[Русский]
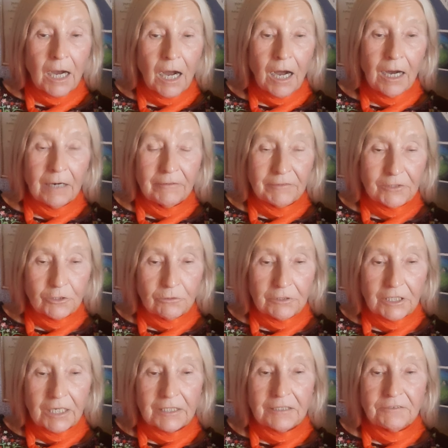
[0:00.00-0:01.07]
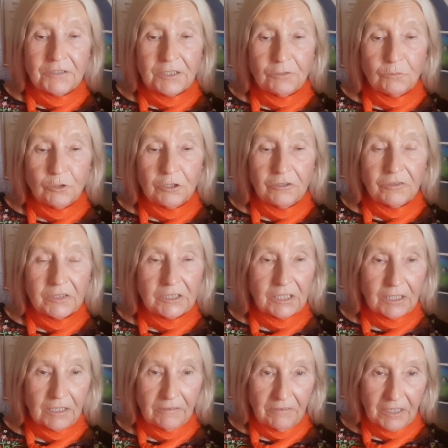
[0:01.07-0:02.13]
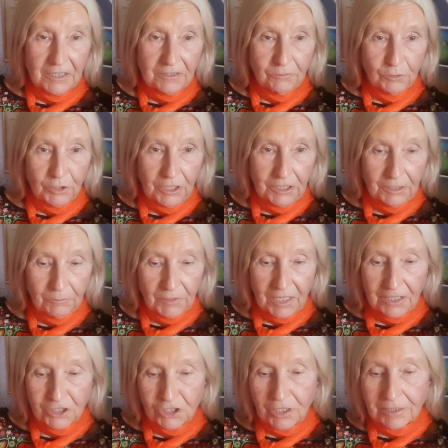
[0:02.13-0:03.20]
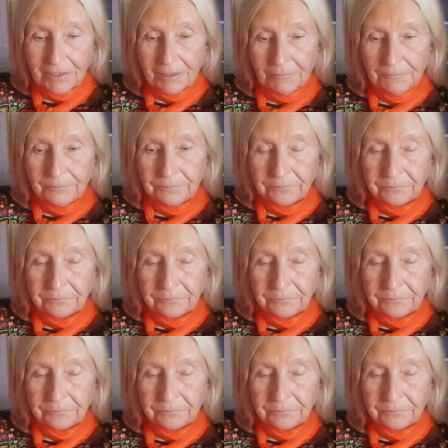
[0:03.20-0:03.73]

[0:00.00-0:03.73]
А в результате всего этого, становясь вот этим ракшасом